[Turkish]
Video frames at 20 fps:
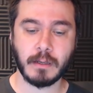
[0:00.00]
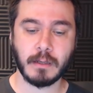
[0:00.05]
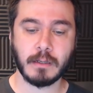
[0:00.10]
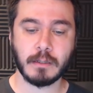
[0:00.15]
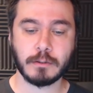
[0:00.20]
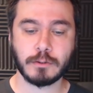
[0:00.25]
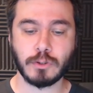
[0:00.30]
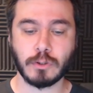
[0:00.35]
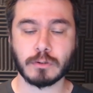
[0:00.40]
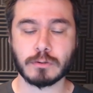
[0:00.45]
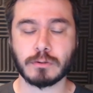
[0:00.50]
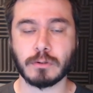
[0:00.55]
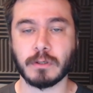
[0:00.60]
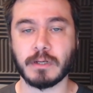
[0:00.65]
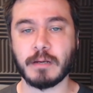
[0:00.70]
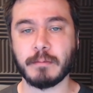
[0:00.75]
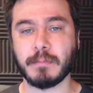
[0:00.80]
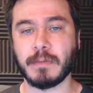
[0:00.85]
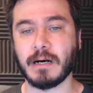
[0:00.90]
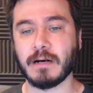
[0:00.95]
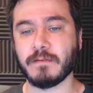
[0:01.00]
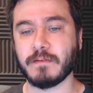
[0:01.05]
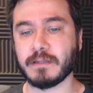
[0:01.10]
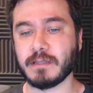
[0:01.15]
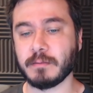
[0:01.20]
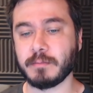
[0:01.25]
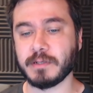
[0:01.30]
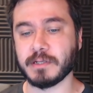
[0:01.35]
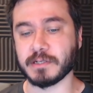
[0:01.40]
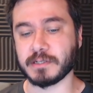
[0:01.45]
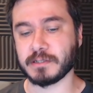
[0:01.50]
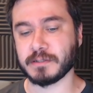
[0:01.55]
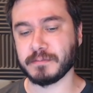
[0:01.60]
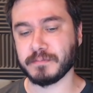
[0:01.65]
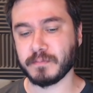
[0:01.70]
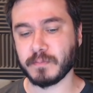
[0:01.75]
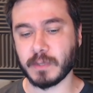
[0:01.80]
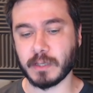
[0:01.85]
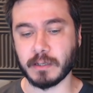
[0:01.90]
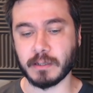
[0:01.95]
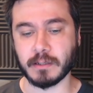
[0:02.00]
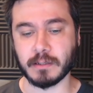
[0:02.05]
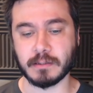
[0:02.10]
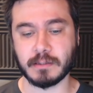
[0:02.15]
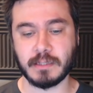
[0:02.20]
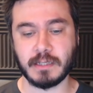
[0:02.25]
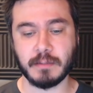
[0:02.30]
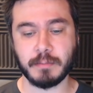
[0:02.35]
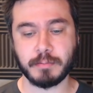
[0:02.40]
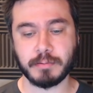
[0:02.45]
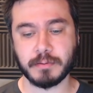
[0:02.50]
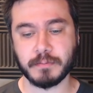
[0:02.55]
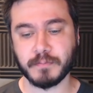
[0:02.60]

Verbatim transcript: çok zorlayıp mahvedebilir e, deyip.